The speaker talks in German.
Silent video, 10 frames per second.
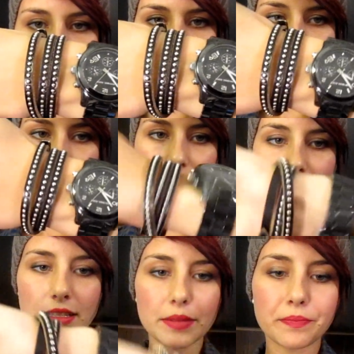Sehr
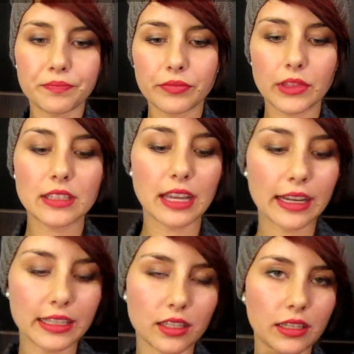nice.
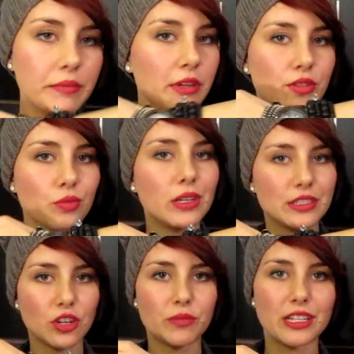Trage ich immer so
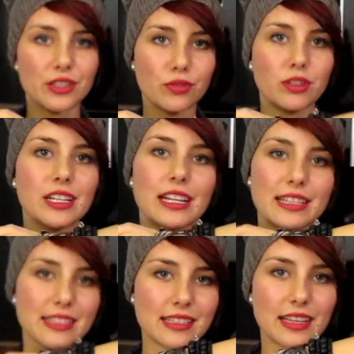als Kombination in der
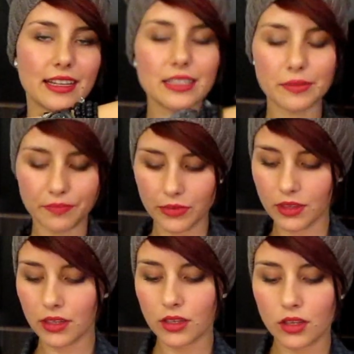letzten Zeit.
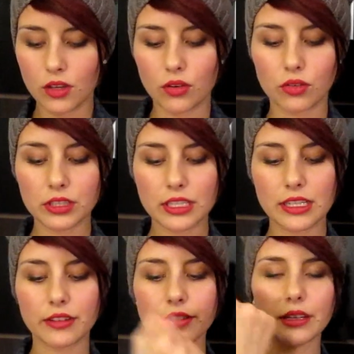Und
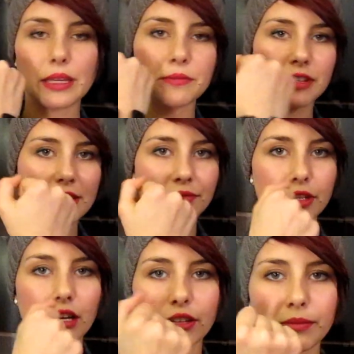äh, ebenfalls
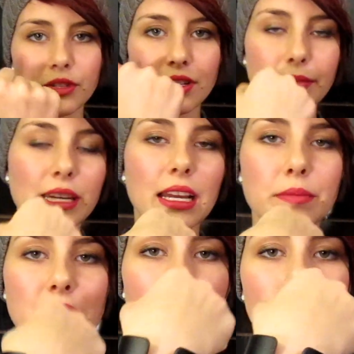von H&M aus der
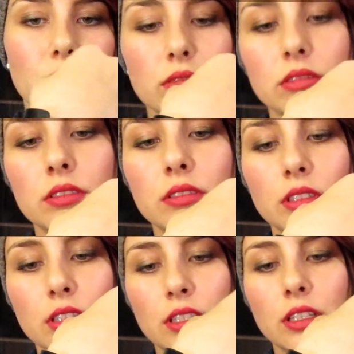Männerabteilung
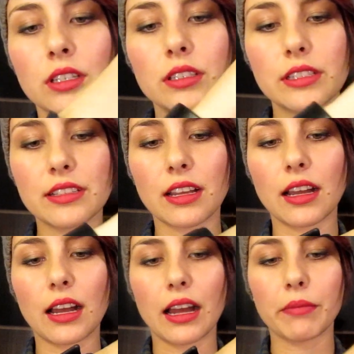
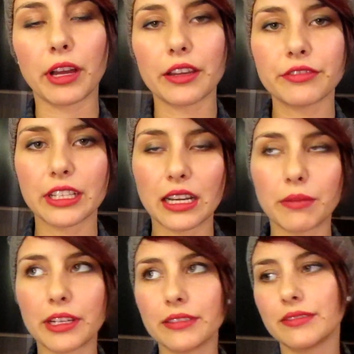dieser Armreif, den kann
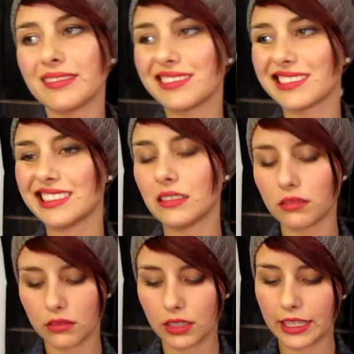man
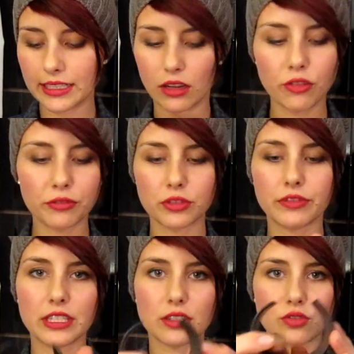leicht auf und
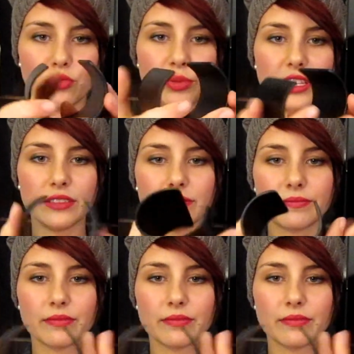wieder zubiegen.